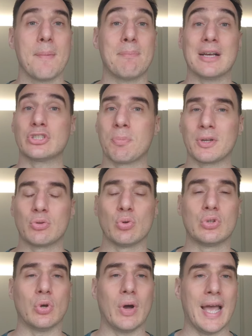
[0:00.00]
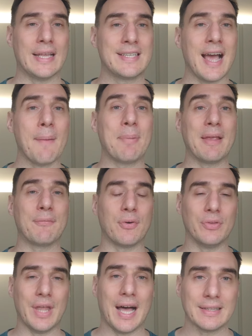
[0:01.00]
ma soprattutto è già ben
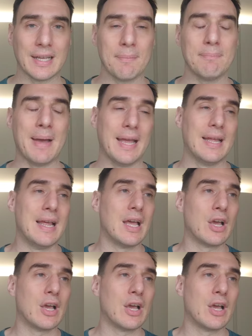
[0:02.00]
fondata? Beh,